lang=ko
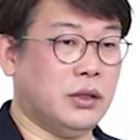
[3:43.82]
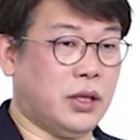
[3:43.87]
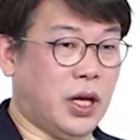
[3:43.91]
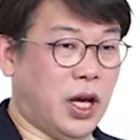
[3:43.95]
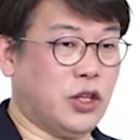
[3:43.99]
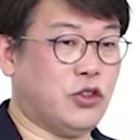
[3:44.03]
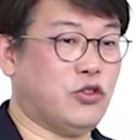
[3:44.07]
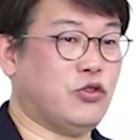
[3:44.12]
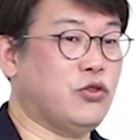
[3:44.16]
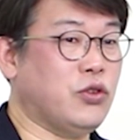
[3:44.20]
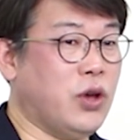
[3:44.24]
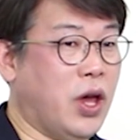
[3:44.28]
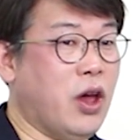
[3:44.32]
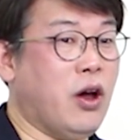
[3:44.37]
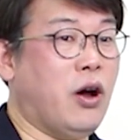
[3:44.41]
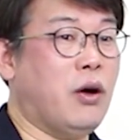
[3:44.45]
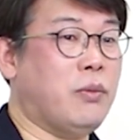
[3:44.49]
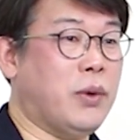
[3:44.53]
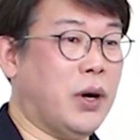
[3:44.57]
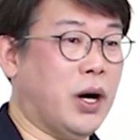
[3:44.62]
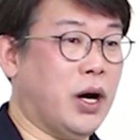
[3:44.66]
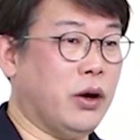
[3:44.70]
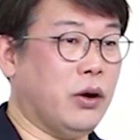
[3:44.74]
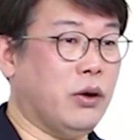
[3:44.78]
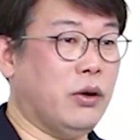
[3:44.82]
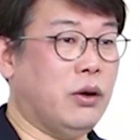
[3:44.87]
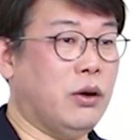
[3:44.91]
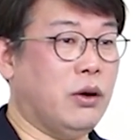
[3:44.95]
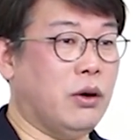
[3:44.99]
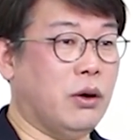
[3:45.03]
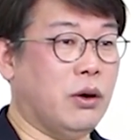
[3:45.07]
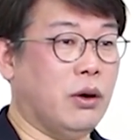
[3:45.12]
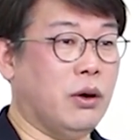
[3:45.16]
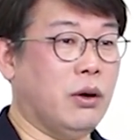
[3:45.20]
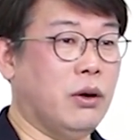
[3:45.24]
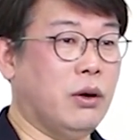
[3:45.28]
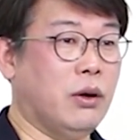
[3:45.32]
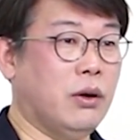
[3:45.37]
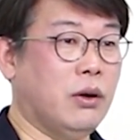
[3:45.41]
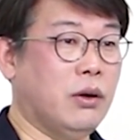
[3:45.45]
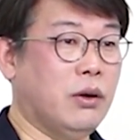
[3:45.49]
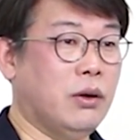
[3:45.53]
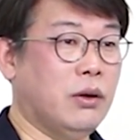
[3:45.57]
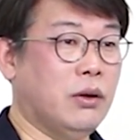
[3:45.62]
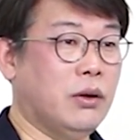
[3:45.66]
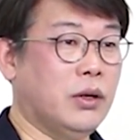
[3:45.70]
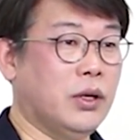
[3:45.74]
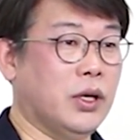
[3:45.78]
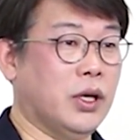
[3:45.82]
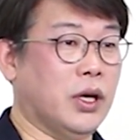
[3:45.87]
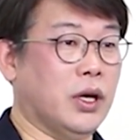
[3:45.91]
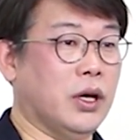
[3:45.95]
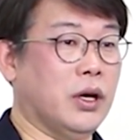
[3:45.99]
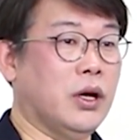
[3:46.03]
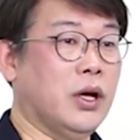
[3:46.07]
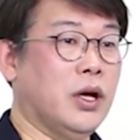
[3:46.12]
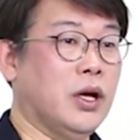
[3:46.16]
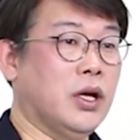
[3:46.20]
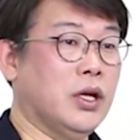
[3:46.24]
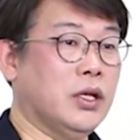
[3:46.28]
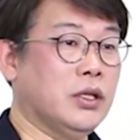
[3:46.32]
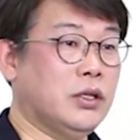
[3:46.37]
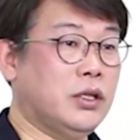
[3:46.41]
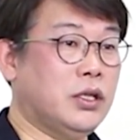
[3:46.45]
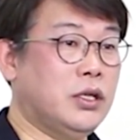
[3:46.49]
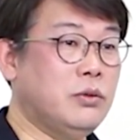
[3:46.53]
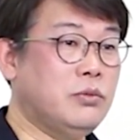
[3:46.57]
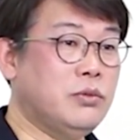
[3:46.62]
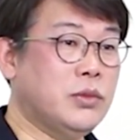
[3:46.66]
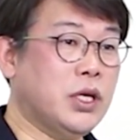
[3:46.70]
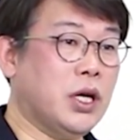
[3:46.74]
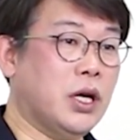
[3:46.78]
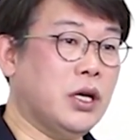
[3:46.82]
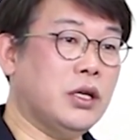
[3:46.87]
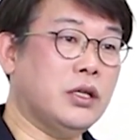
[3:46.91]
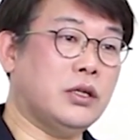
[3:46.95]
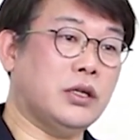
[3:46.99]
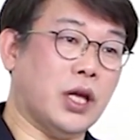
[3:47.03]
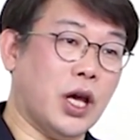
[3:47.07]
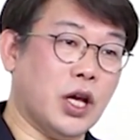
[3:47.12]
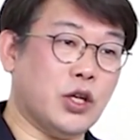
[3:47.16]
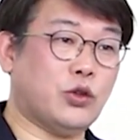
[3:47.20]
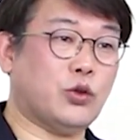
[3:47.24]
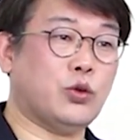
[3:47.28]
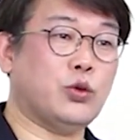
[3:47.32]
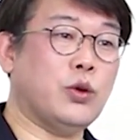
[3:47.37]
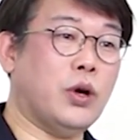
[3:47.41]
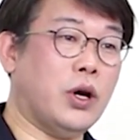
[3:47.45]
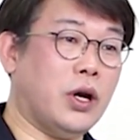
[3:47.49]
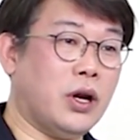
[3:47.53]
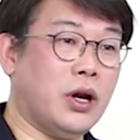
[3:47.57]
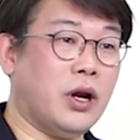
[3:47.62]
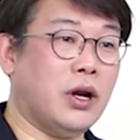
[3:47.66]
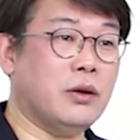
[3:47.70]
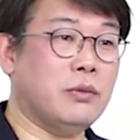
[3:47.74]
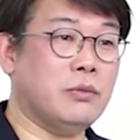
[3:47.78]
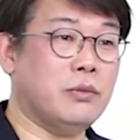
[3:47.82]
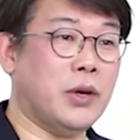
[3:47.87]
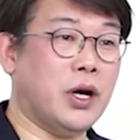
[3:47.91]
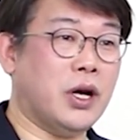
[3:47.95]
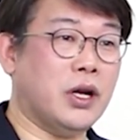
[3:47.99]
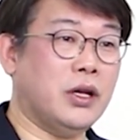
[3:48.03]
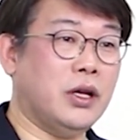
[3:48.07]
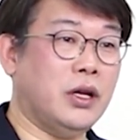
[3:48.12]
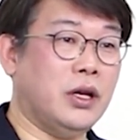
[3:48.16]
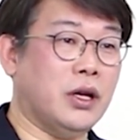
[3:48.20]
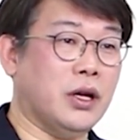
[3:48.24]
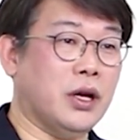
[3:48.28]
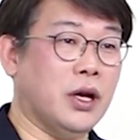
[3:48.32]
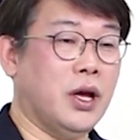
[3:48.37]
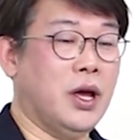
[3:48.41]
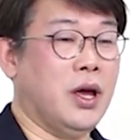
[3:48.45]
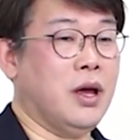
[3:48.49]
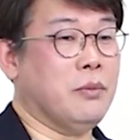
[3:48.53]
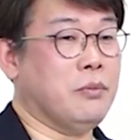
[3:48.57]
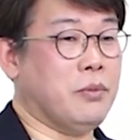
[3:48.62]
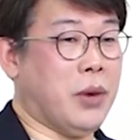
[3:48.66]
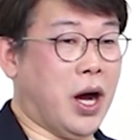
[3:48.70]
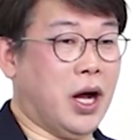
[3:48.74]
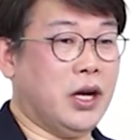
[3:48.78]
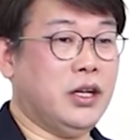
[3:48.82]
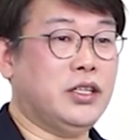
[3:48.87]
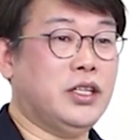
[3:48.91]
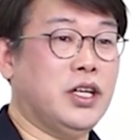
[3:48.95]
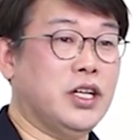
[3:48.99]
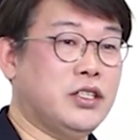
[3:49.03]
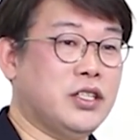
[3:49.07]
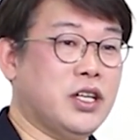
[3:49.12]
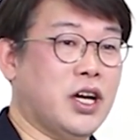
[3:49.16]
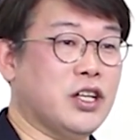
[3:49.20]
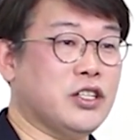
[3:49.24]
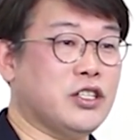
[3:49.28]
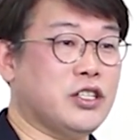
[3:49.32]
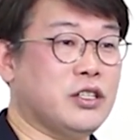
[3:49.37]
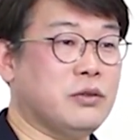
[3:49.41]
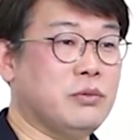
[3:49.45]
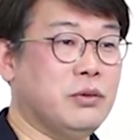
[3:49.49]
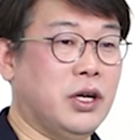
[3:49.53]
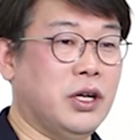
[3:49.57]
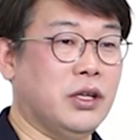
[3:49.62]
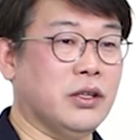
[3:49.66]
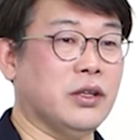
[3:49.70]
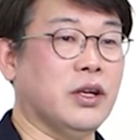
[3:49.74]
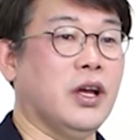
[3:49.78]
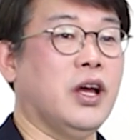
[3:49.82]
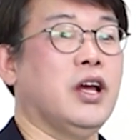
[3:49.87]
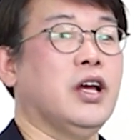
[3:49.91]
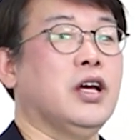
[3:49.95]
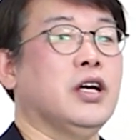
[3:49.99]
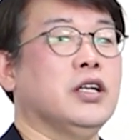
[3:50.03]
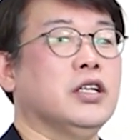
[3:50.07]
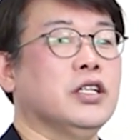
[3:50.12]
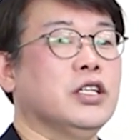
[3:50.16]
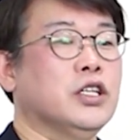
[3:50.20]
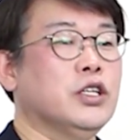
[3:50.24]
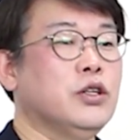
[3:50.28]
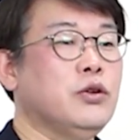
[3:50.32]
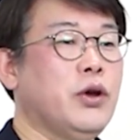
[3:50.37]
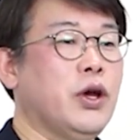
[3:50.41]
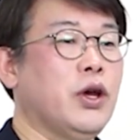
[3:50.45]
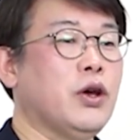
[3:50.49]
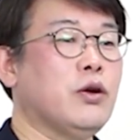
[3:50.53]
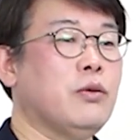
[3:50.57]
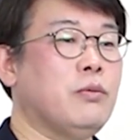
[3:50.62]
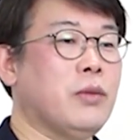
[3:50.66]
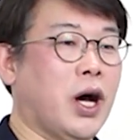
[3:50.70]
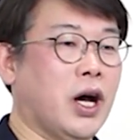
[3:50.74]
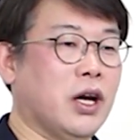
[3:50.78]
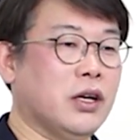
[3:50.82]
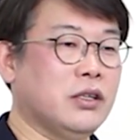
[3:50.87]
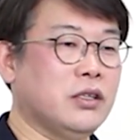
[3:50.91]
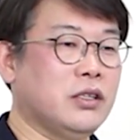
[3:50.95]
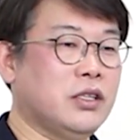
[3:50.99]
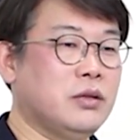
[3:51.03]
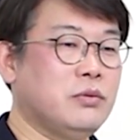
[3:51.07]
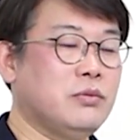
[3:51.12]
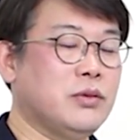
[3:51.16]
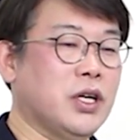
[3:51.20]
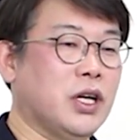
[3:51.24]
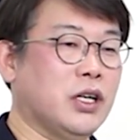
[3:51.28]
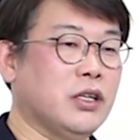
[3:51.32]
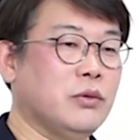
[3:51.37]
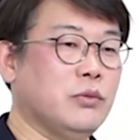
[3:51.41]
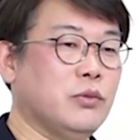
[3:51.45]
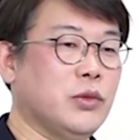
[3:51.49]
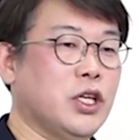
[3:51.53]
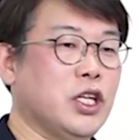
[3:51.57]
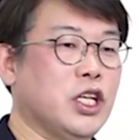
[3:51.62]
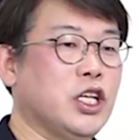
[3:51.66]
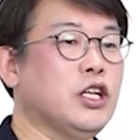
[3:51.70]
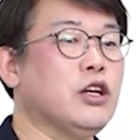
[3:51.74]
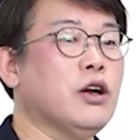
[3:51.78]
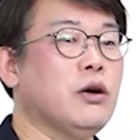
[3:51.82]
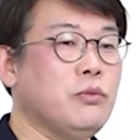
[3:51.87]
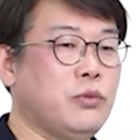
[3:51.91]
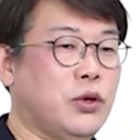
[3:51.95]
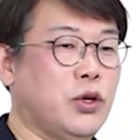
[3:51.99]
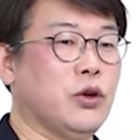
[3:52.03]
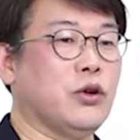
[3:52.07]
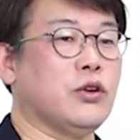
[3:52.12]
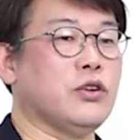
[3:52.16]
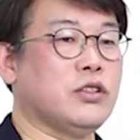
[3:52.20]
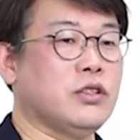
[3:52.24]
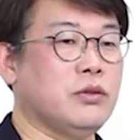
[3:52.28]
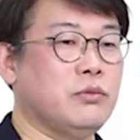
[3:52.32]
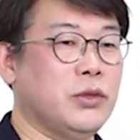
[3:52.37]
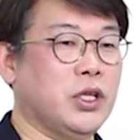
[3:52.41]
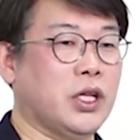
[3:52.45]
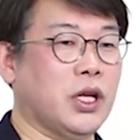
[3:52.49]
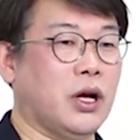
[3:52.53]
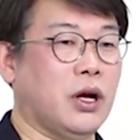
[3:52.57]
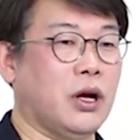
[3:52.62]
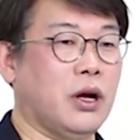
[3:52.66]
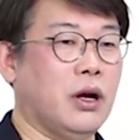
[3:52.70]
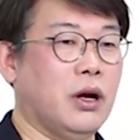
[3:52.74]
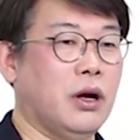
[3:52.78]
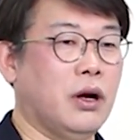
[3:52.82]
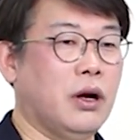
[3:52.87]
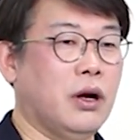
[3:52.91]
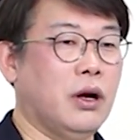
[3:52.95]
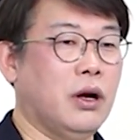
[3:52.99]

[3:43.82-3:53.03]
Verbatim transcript: 대충 해와봐요. 팀장이 대충 하라는 말이 되지 않지만 의외로 많은 팀장님들이 이런 표현을 씁니다.